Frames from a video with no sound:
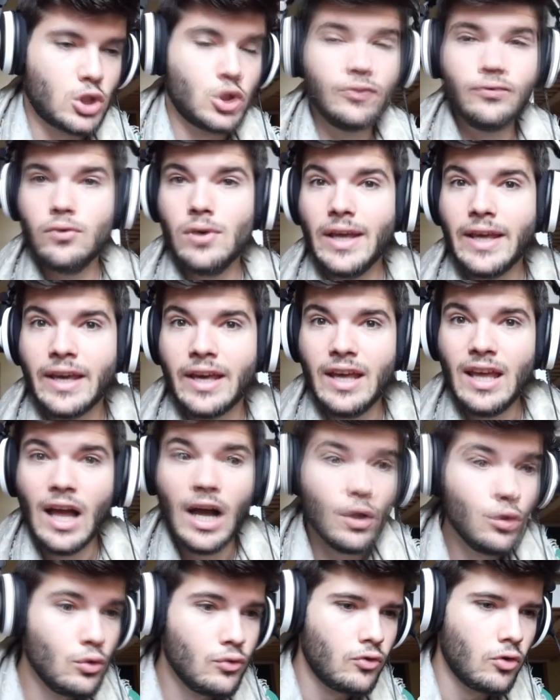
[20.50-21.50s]
je voulais créer
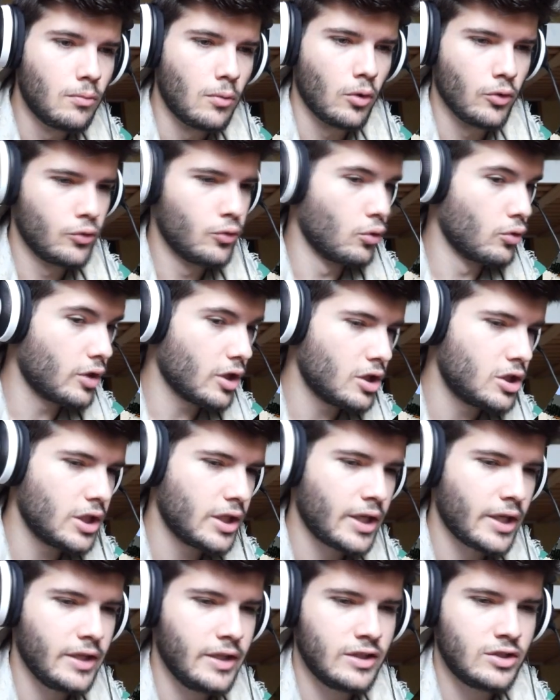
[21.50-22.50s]
un nouveau monde. Donc j'ai
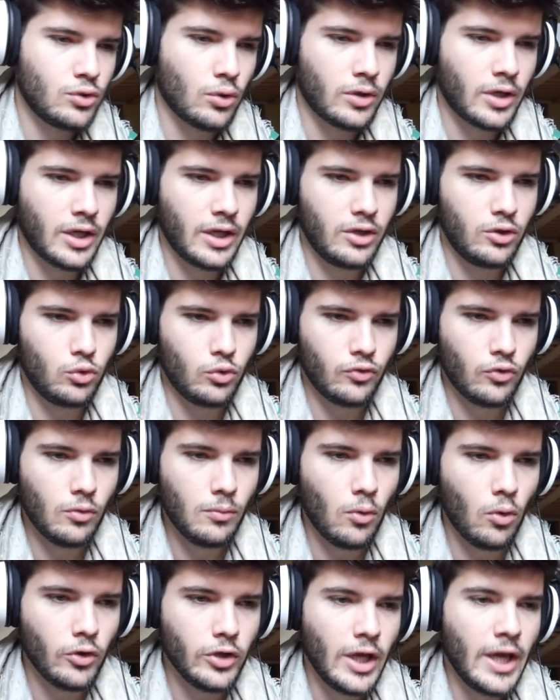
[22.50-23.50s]
crié sur créer un nouveau
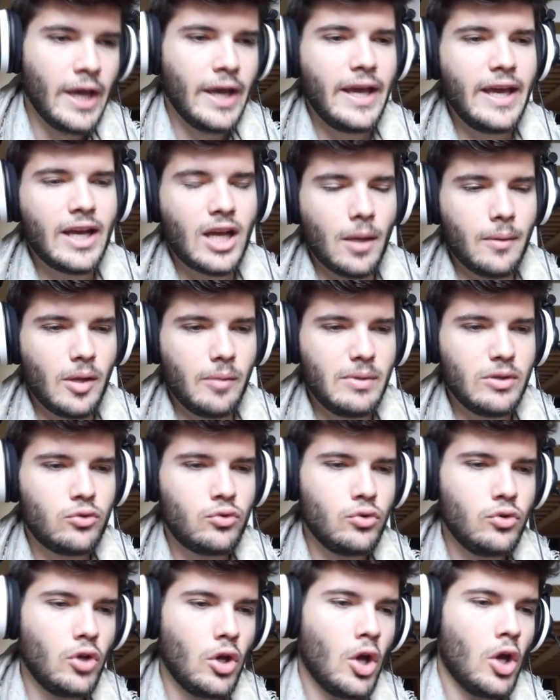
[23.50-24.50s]
monde, et comme
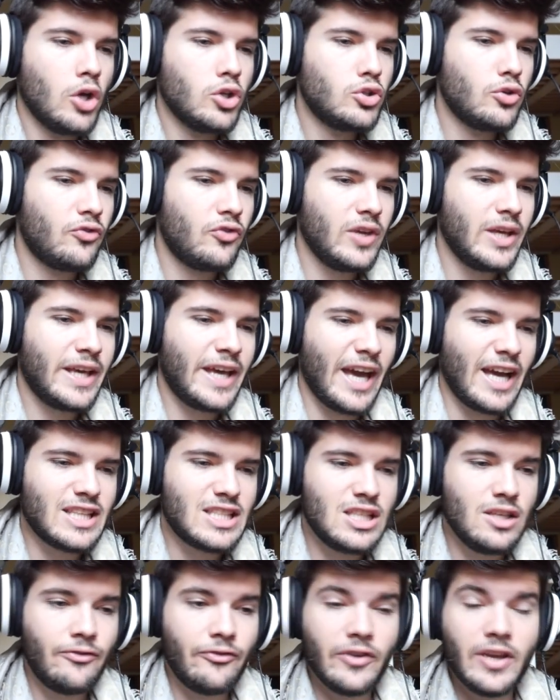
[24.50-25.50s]
d'habitude, je fais
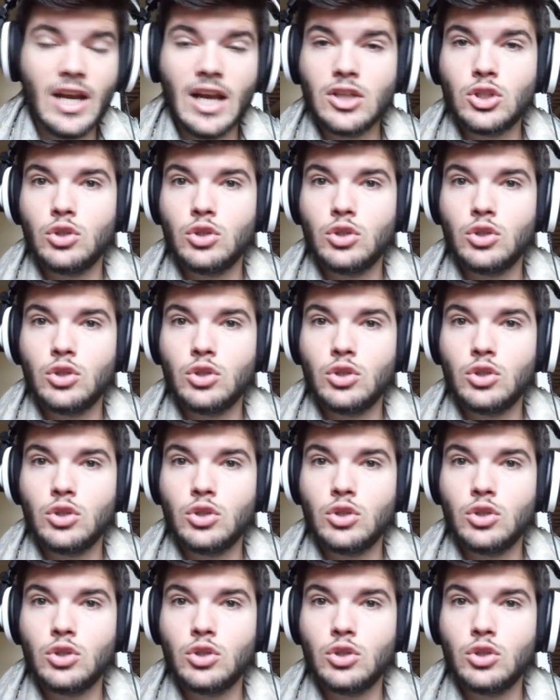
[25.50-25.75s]
créatif. Et là